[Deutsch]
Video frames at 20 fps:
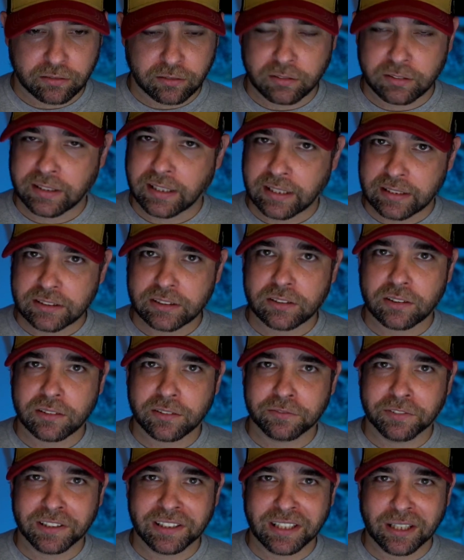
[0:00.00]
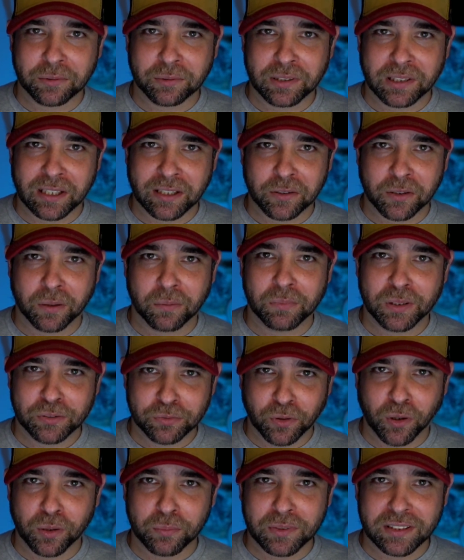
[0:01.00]
Und der Rest wird nach und nach kommen. Ich
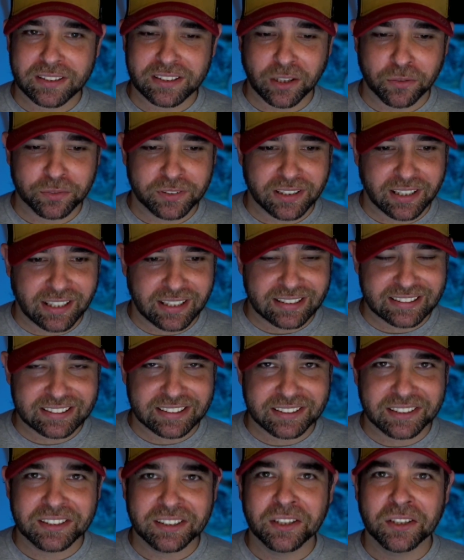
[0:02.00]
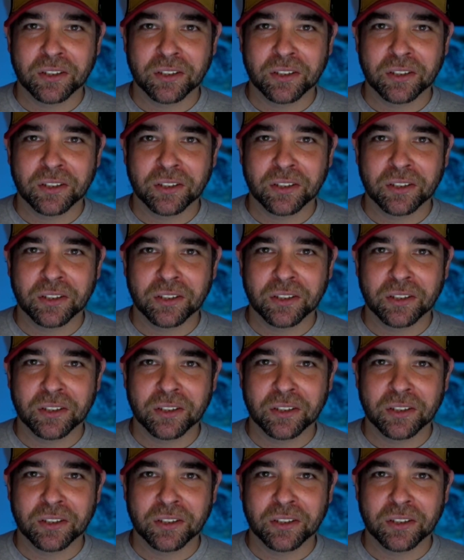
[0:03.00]
freue mich auf die Reise